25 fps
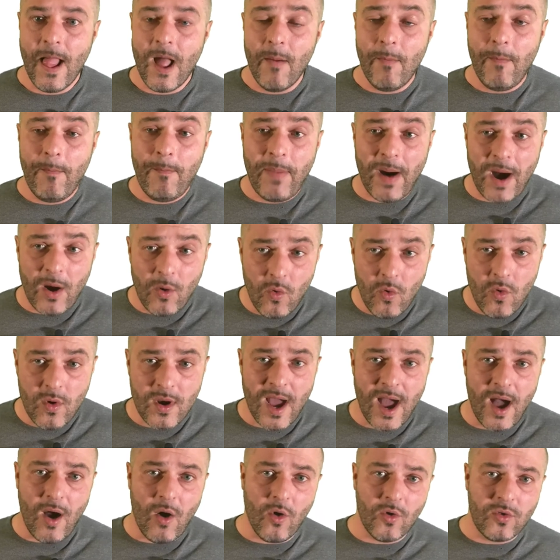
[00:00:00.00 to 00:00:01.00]

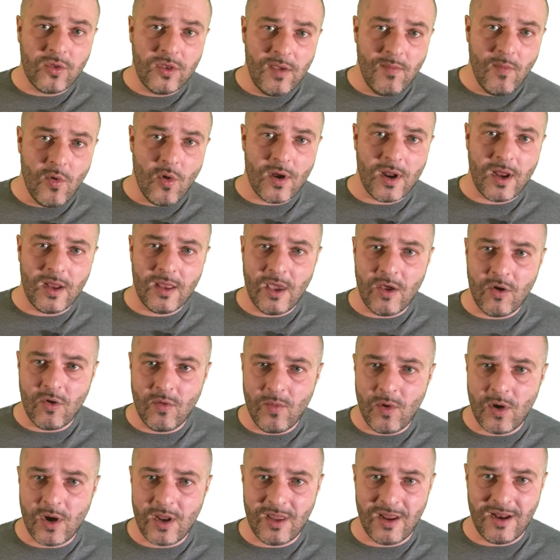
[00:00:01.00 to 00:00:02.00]
Paura o timore dei
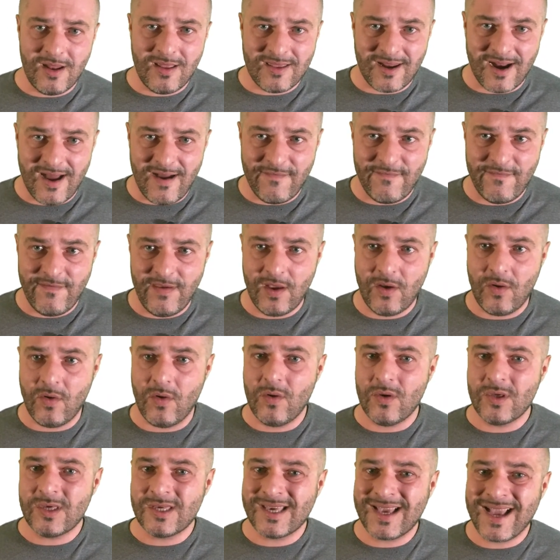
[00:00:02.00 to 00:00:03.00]
rumori del
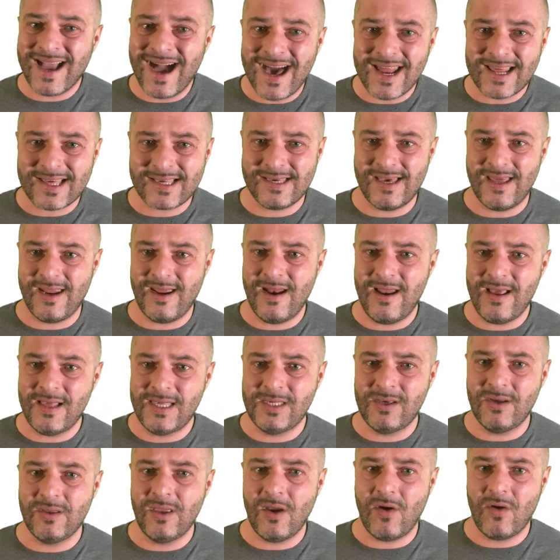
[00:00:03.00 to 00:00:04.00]
traffico, scarsa
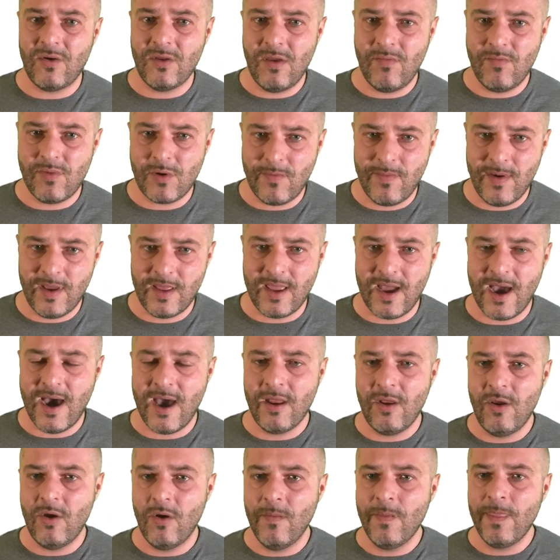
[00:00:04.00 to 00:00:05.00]
relazione con il
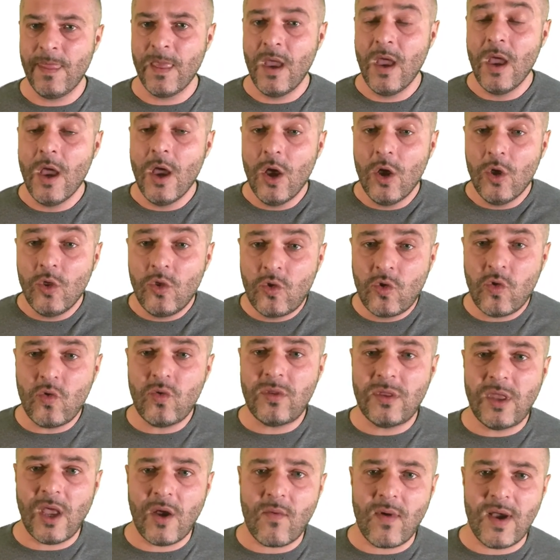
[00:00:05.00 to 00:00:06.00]
proprietario.
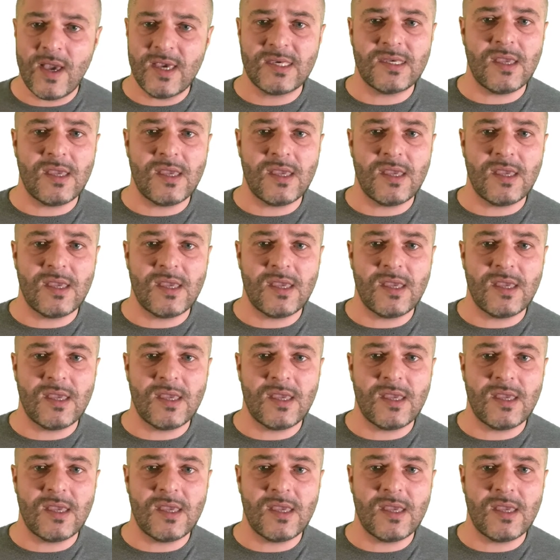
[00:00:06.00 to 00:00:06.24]
Tutte queste